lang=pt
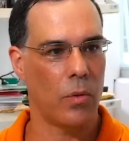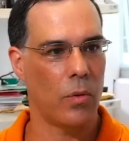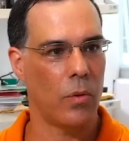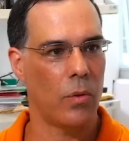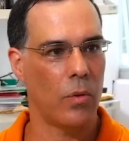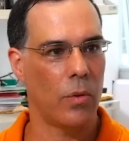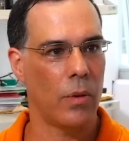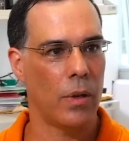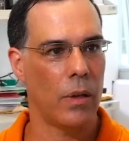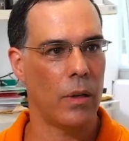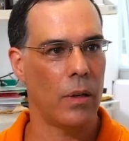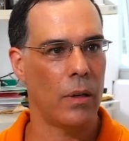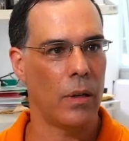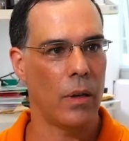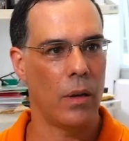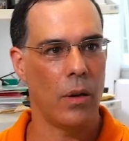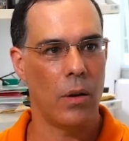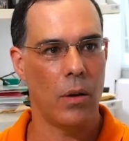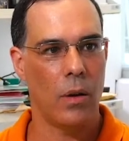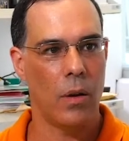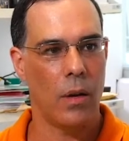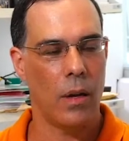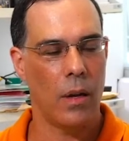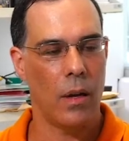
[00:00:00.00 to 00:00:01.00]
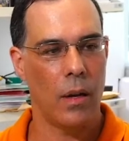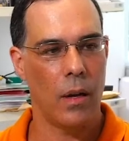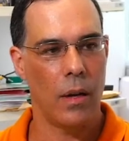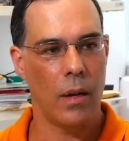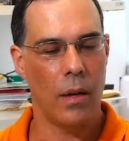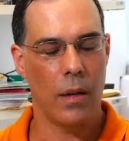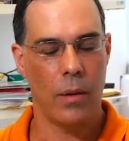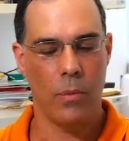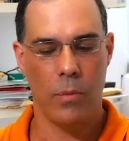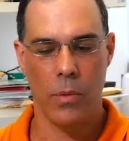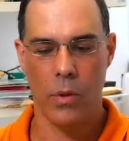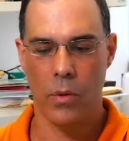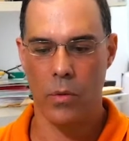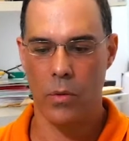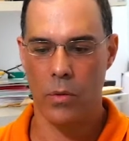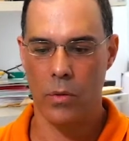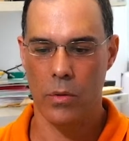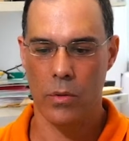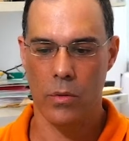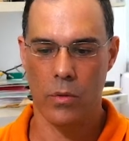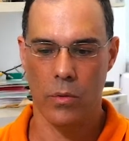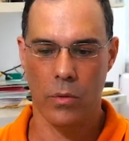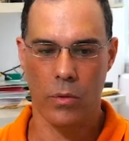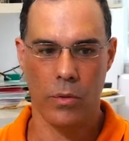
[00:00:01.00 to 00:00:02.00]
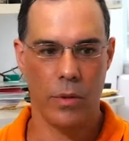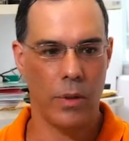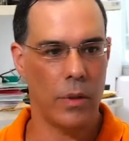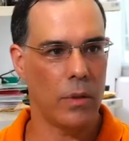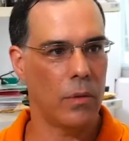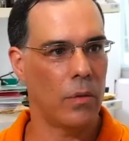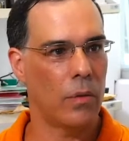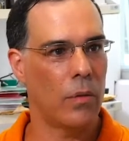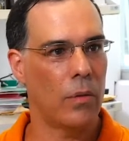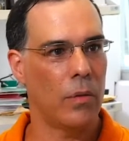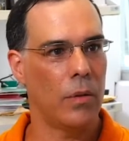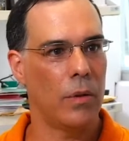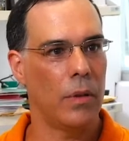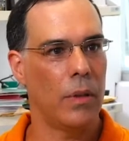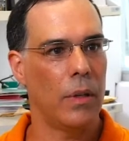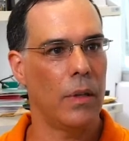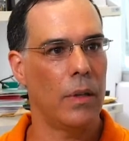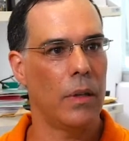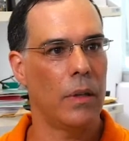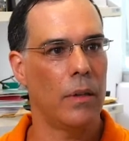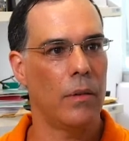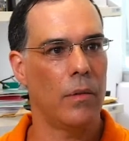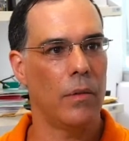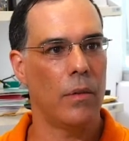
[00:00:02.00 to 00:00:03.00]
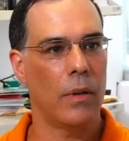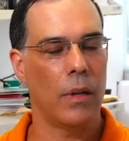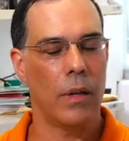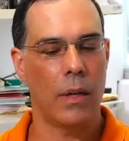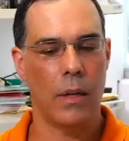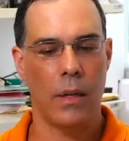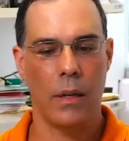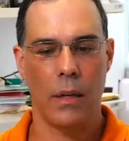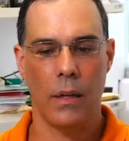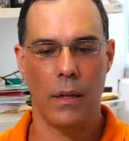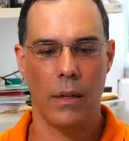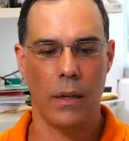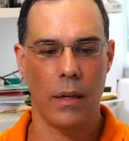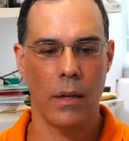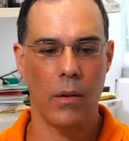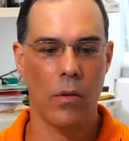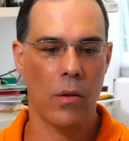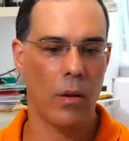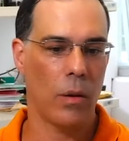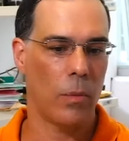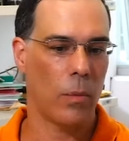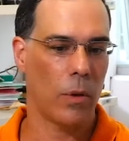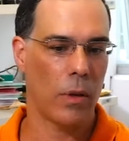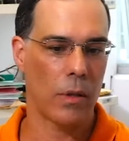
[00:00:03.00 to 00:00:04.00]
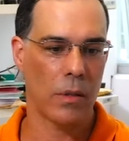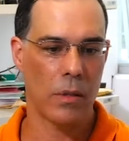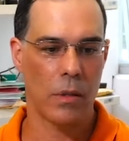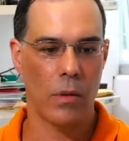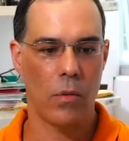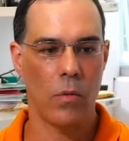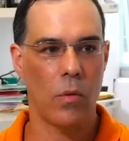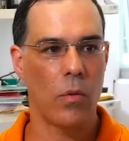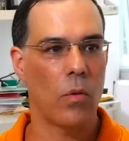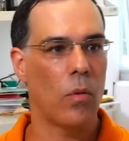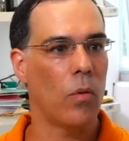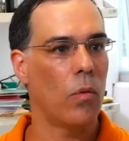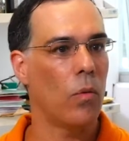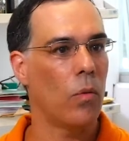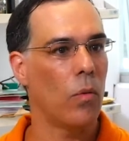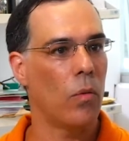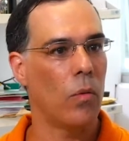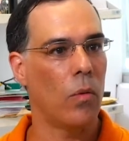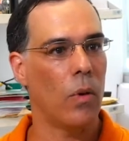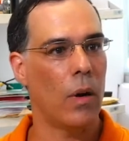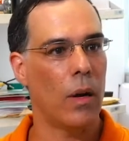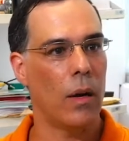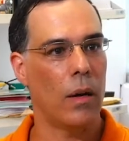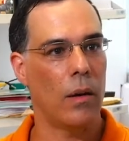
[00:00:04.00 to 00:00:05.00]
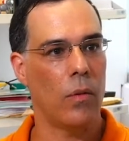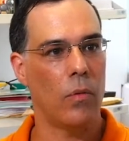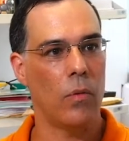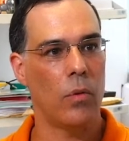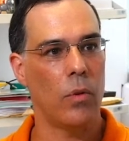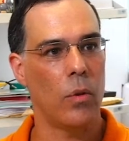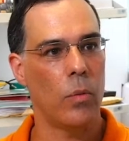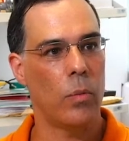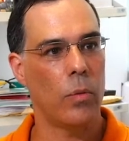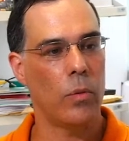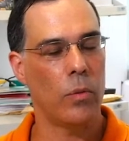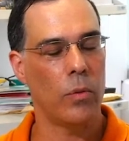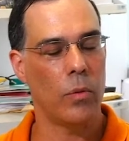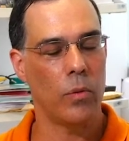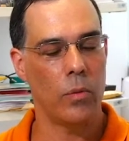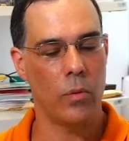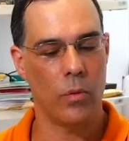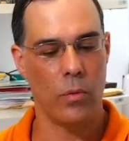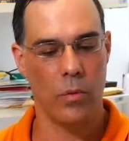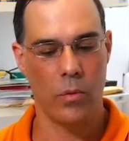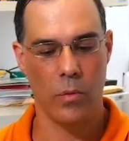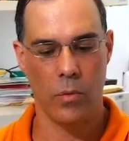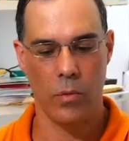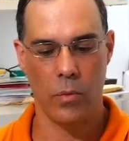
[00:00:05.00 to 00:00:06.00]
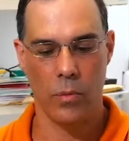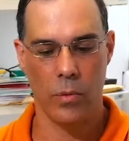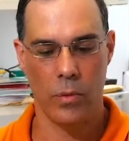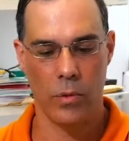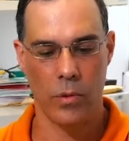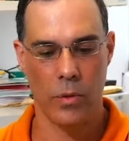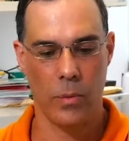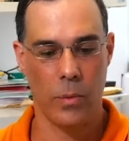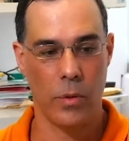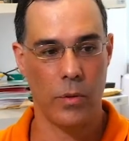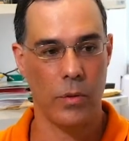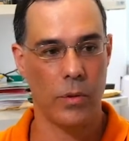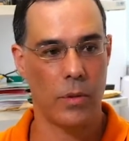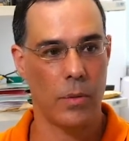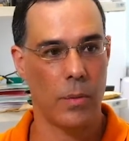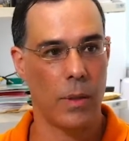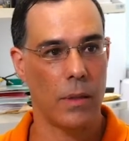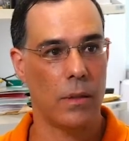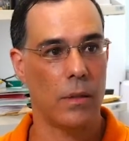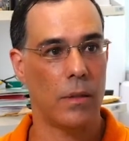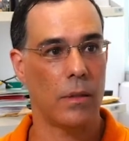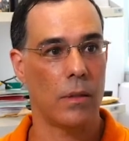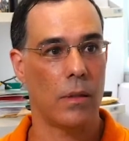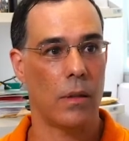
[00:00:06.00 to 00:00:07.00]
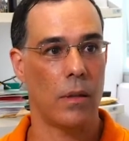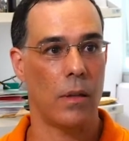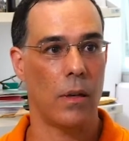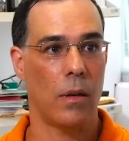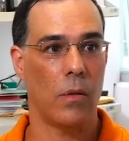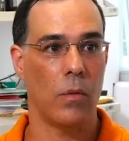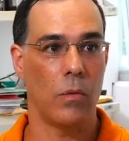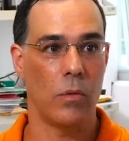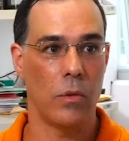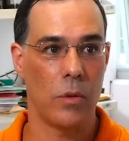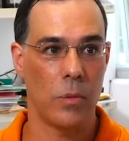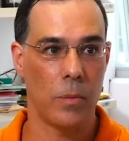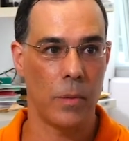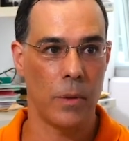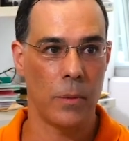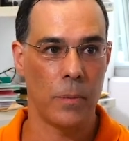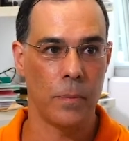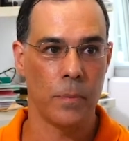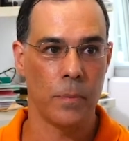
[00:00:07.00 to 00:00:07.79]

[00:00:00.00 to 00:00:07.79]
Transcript: Rony, é, Mioto, Rodrigo Cordeiro, é, em colaboração com é, o grupo do professor Maurício Batista da USP.